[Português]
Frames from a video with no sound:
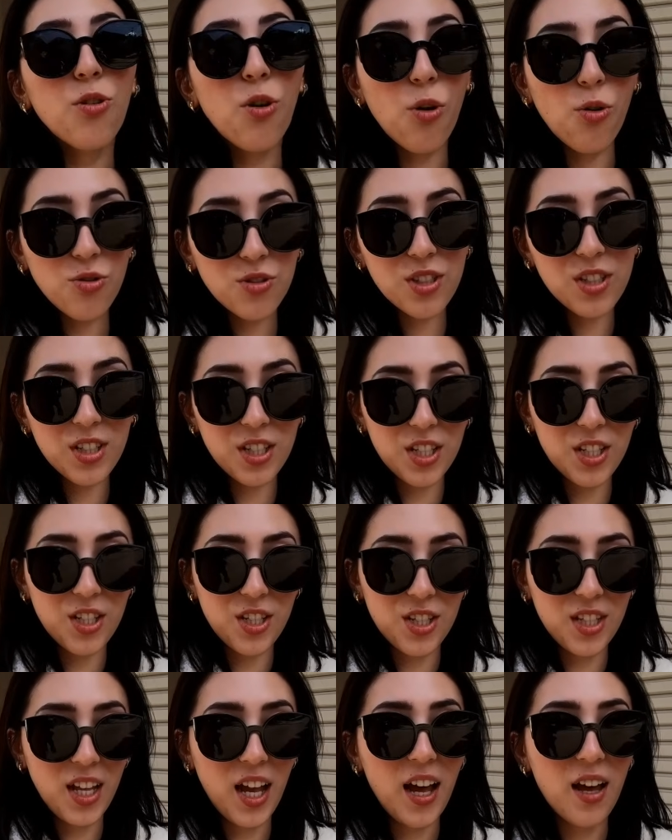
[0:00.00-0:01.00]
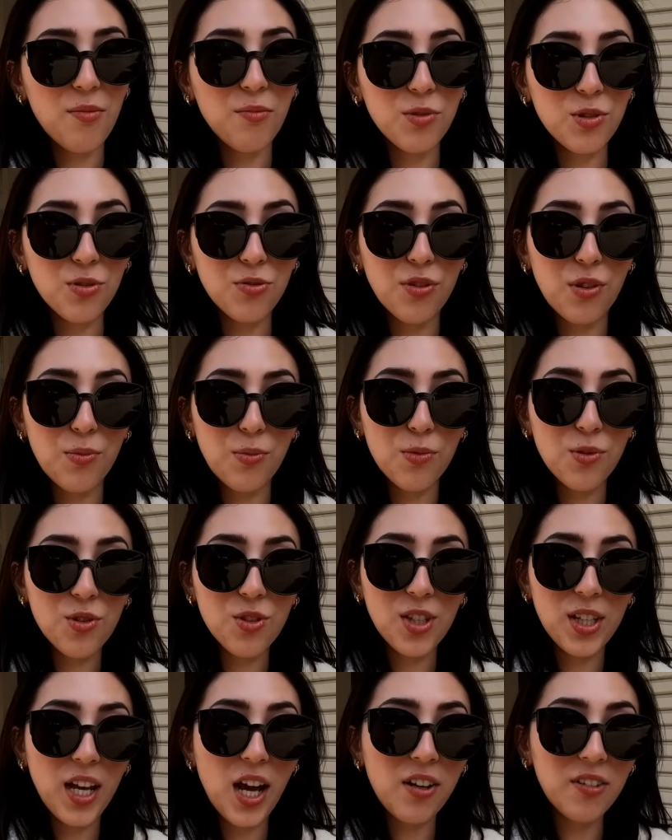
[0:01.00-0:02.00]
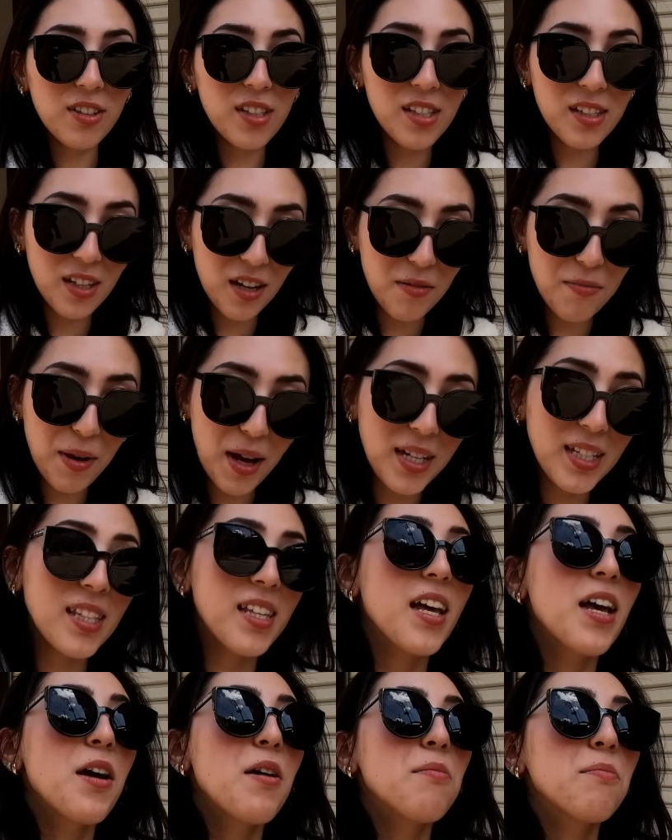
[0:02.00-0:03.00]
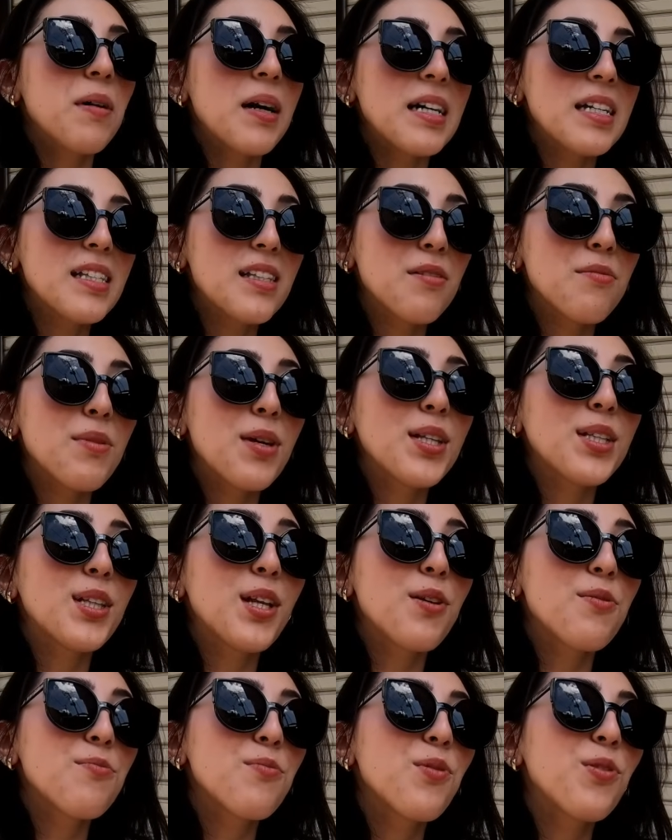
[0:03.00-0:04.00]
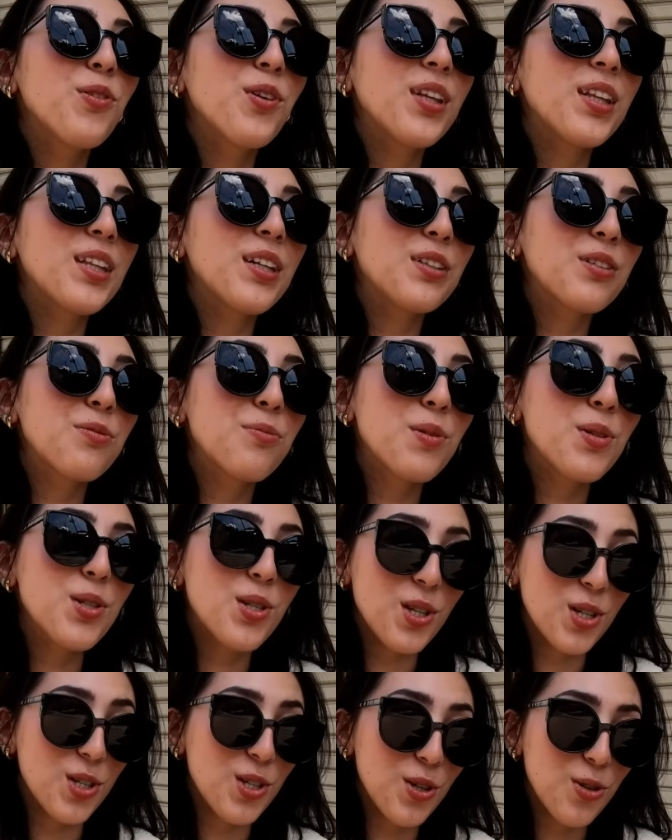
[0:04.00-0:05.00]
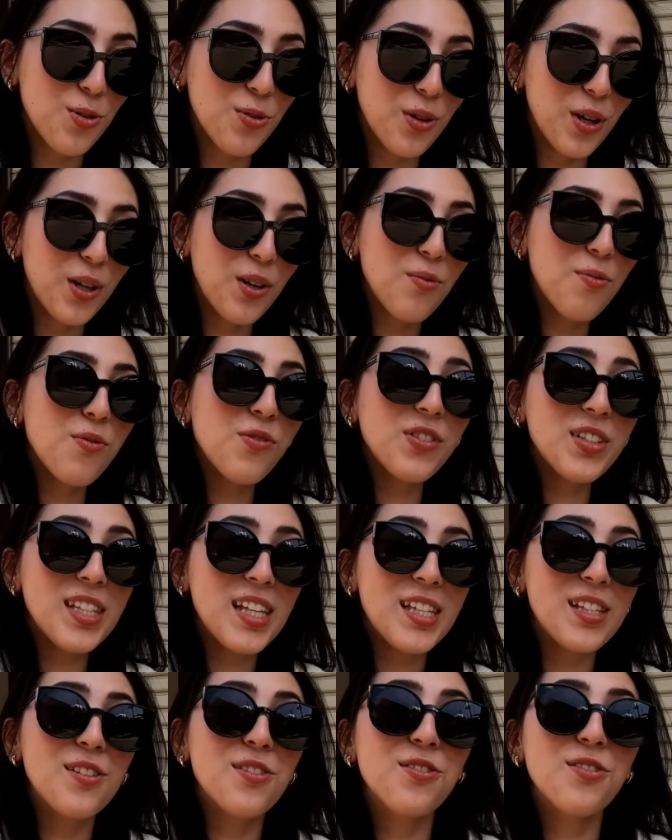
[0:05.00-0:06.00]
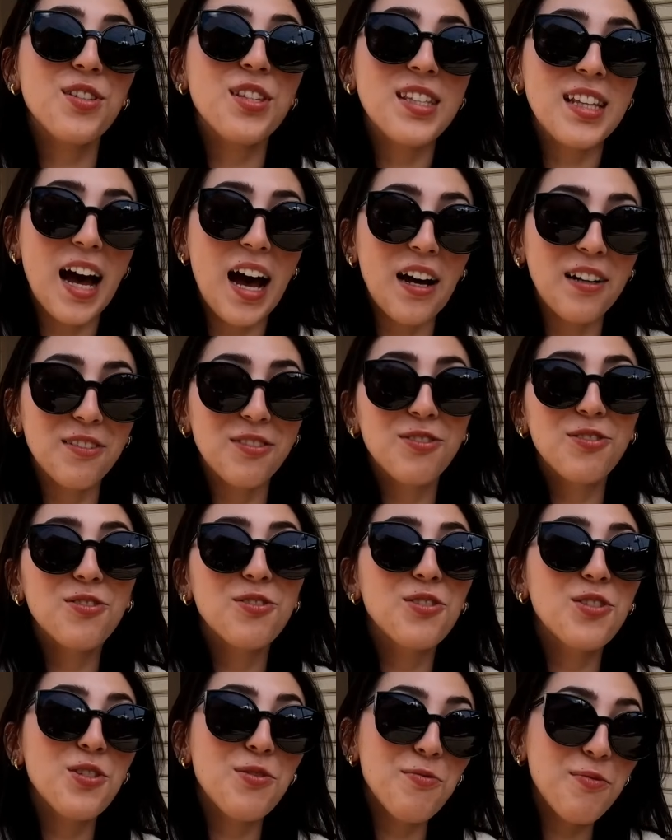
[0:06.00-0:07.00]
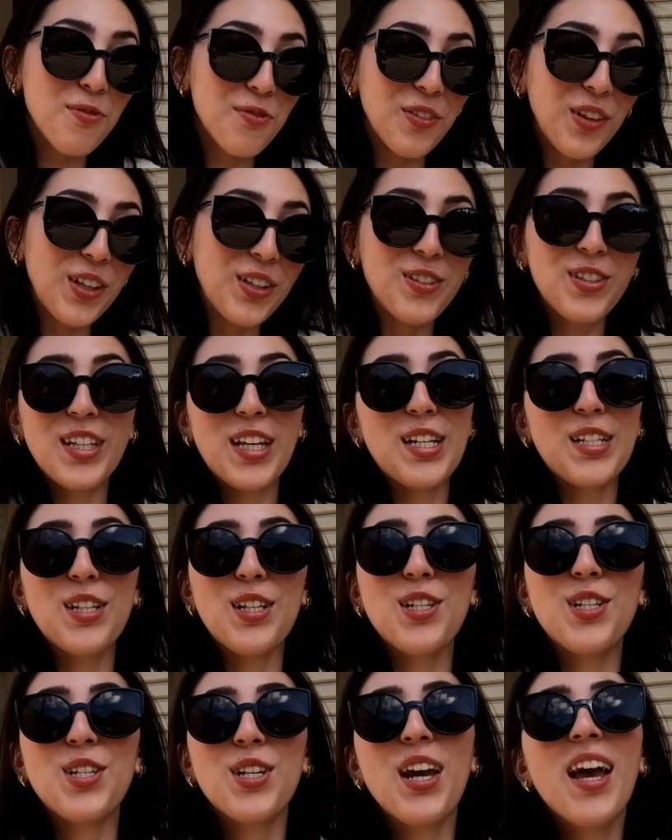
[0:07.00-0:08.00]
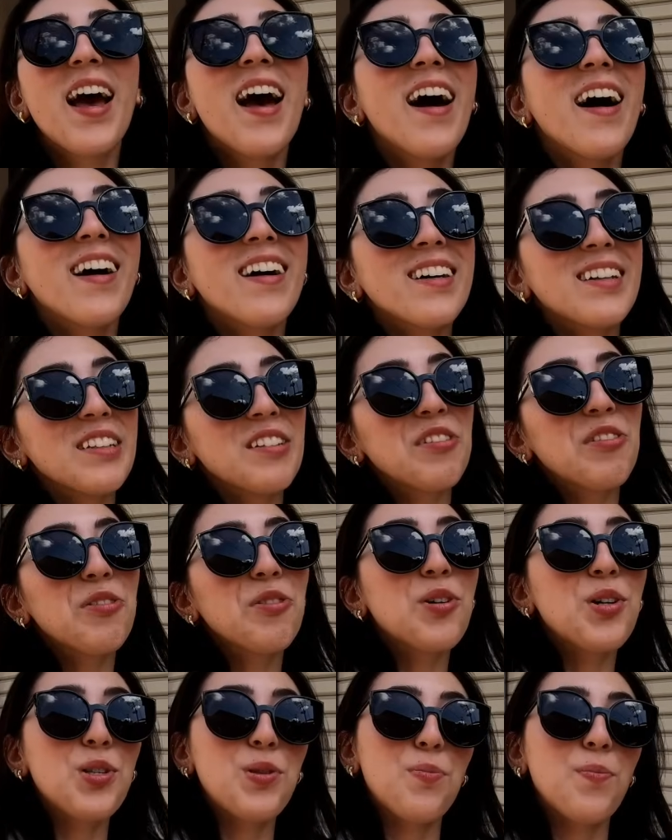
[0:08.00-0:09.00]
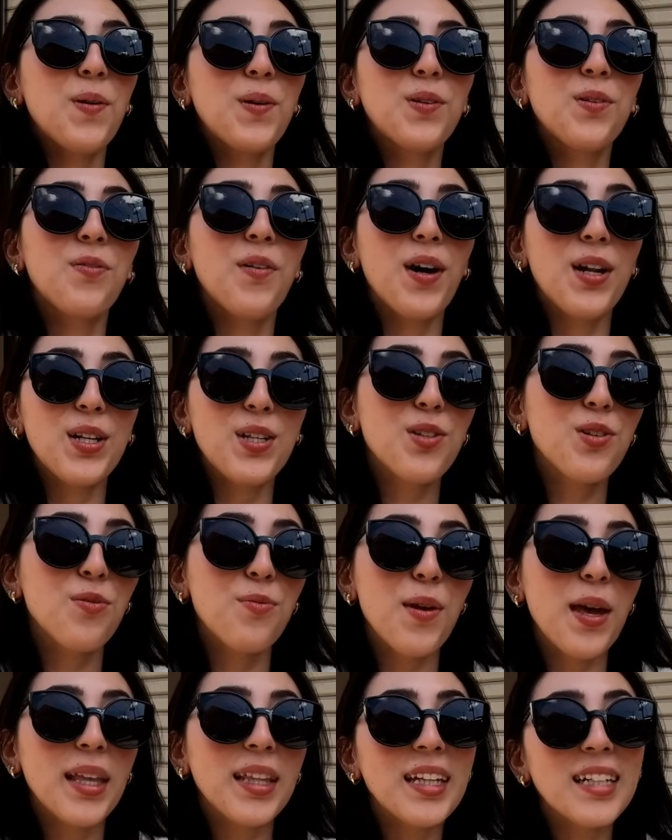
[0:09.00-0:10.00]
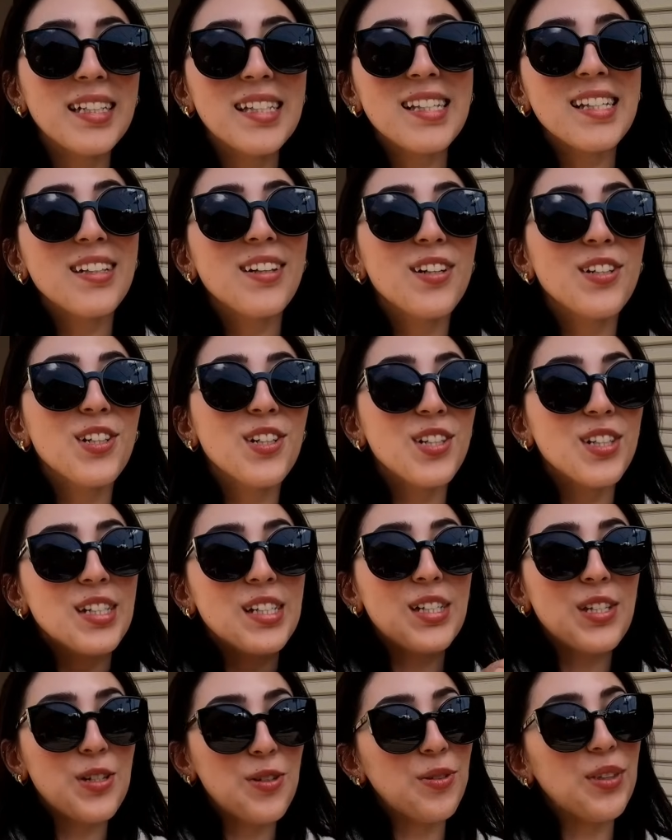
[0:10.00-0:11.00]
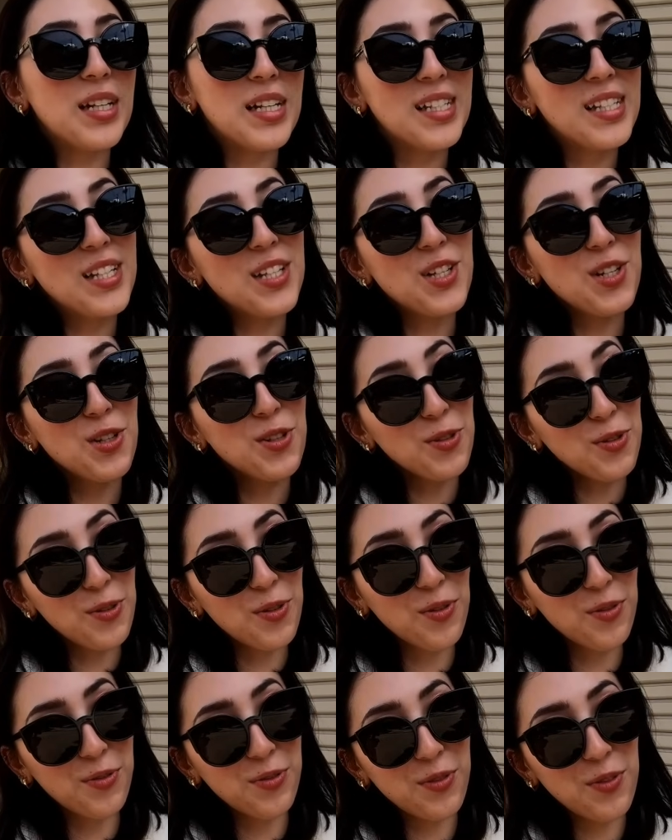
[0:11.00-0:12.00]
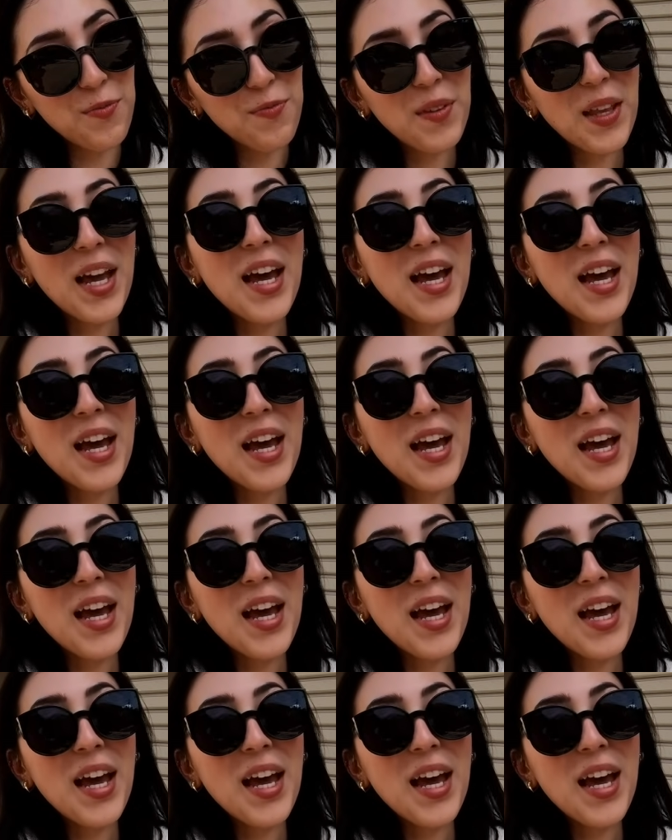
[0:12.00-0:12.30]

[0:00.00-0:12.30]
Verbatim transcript: Onde a gente tá é muito famoso em águas termais. Mas também tem muito muita comidinha de rua. E como vocês gostaram do último vídeo que a gente andou, experimentou várias comidas, então a gente decidiu trazer de novo.